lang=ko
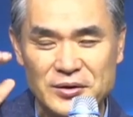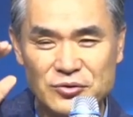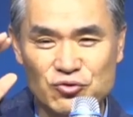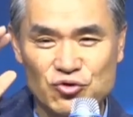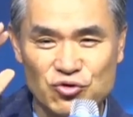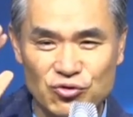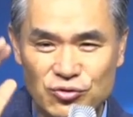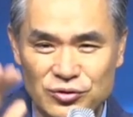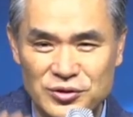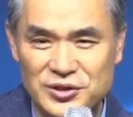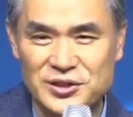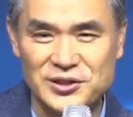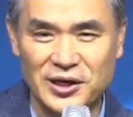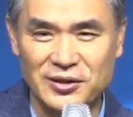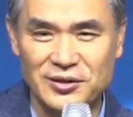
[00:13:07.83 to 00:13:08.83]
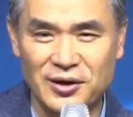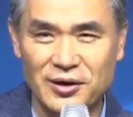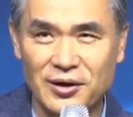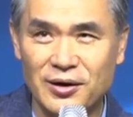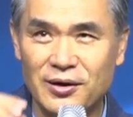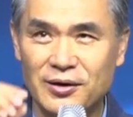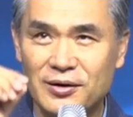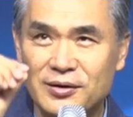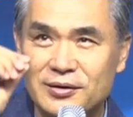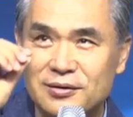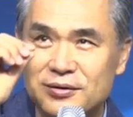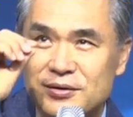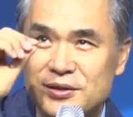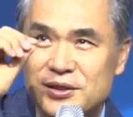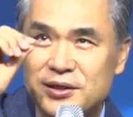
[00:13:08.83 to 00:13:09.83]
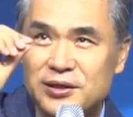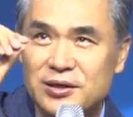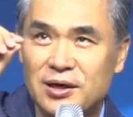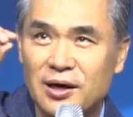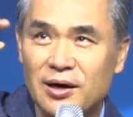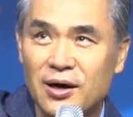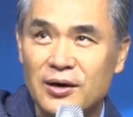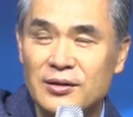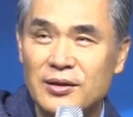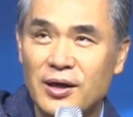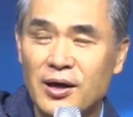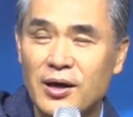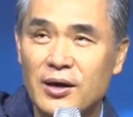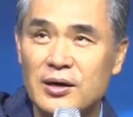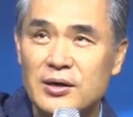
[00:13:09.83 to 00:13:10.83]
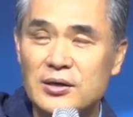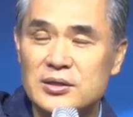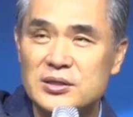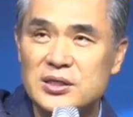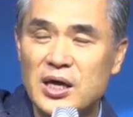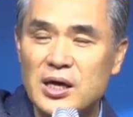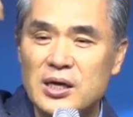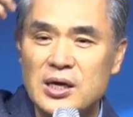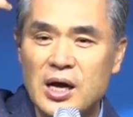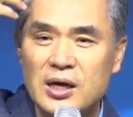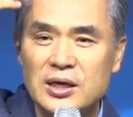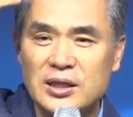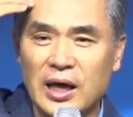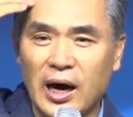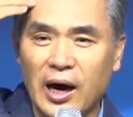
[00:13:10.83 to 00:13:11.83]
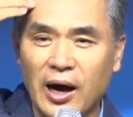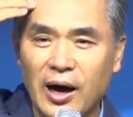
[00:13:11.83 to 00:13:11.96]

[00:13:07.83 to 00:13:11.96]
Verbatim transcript: 죽은 듯이 잤다가 의식이 깨나는데 생각이 나.